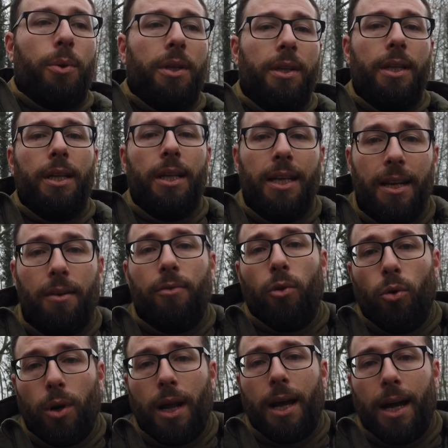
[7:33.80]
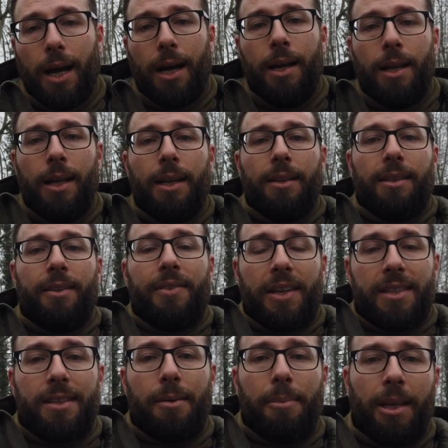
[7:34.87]
quindi lavora
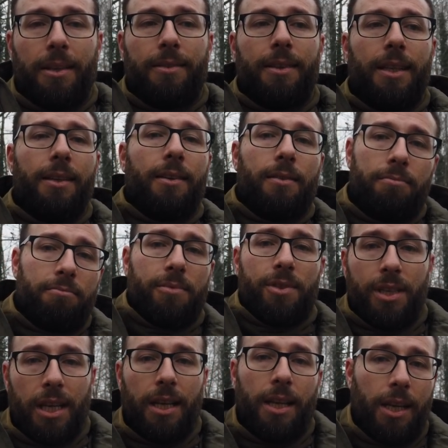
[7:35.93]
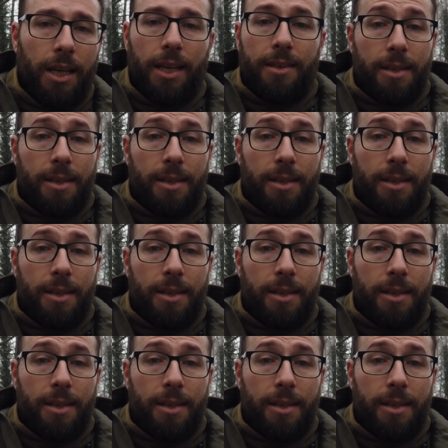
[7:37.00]
diversamente se,